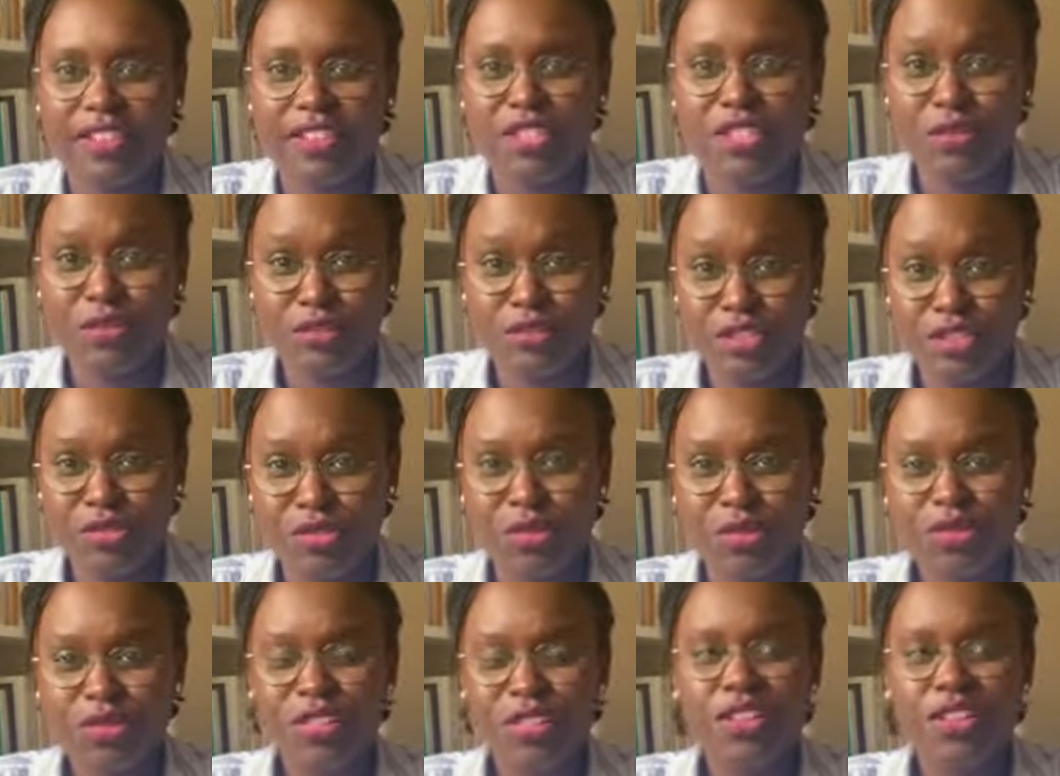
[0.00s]
Je vous dis
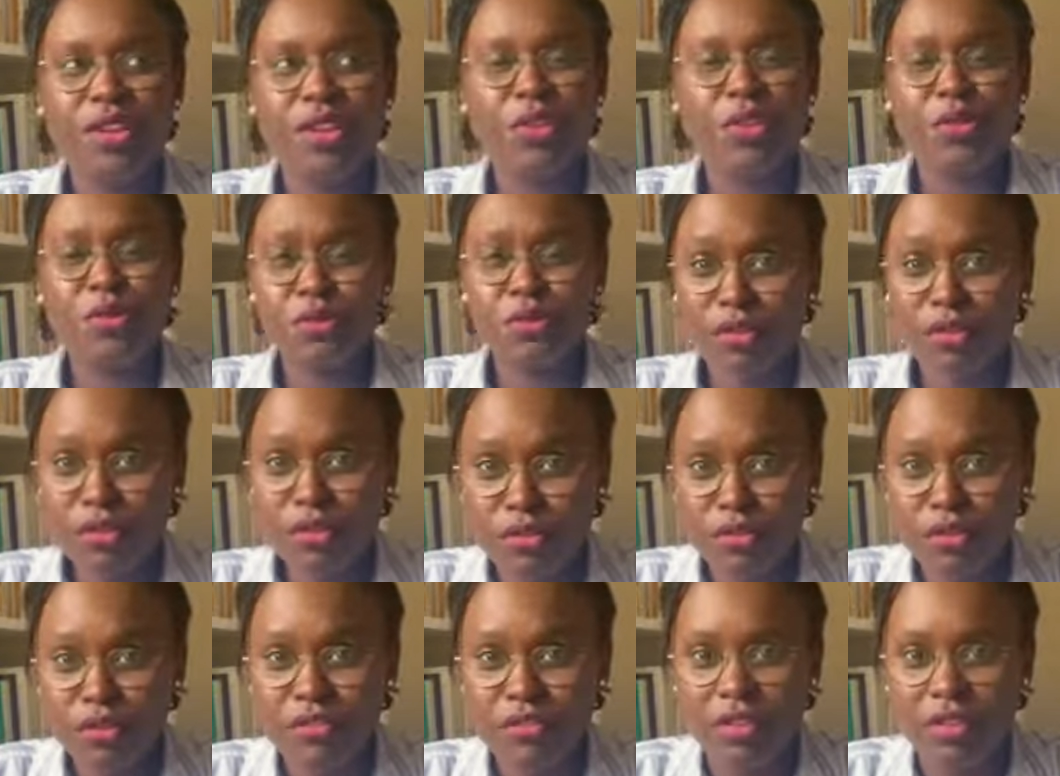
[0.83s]
donc au
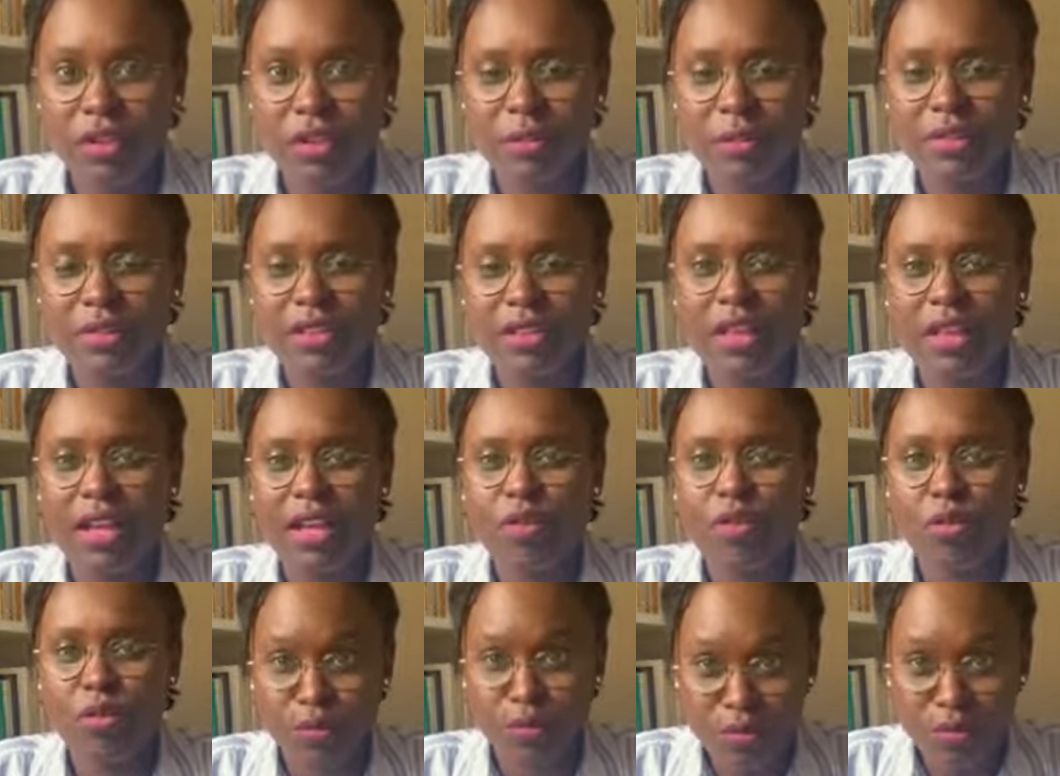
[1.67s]
30 novembre
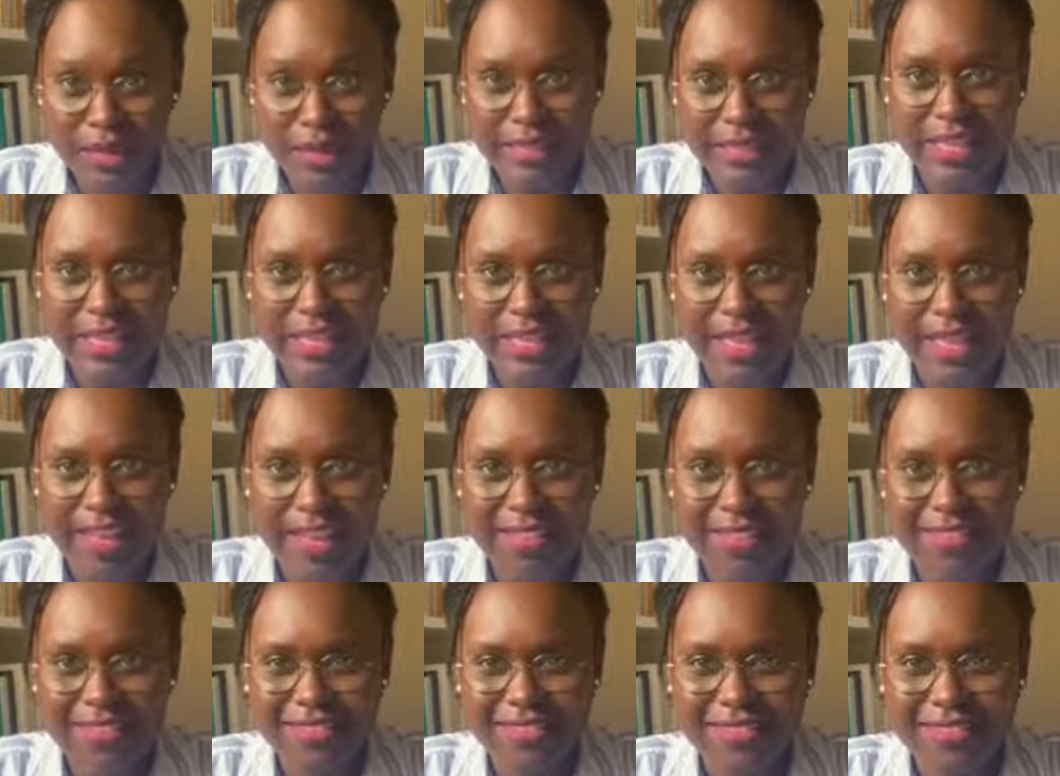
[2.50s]
au Pullman
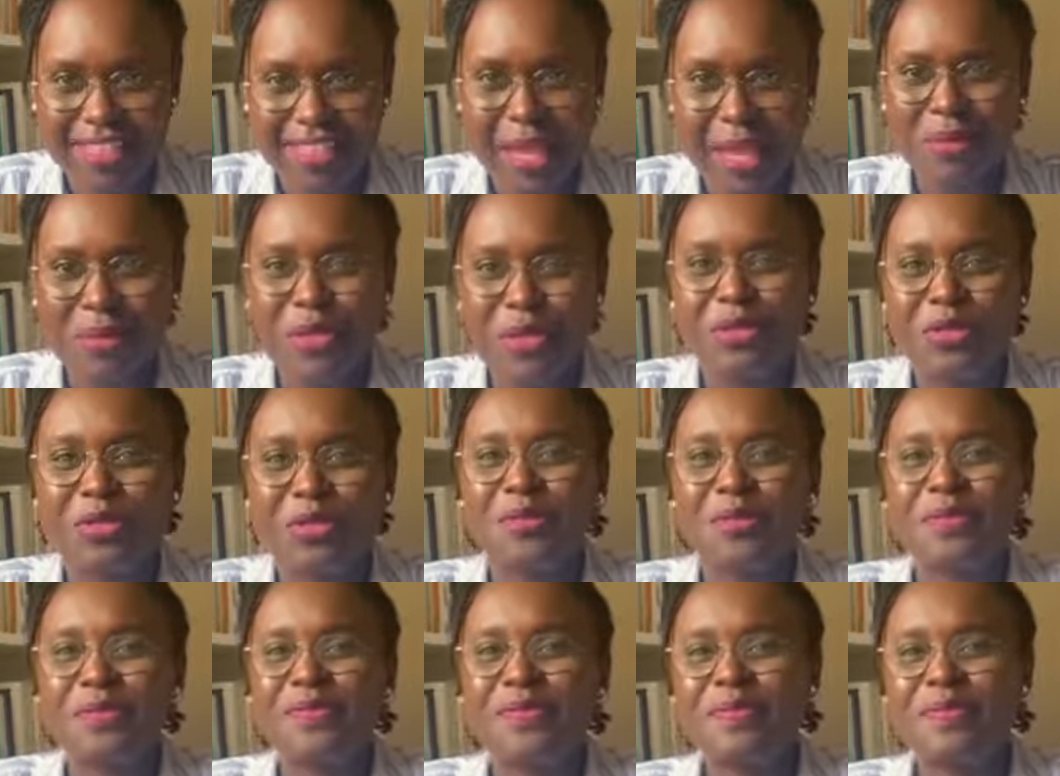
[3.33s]
Dakar. À bientôt.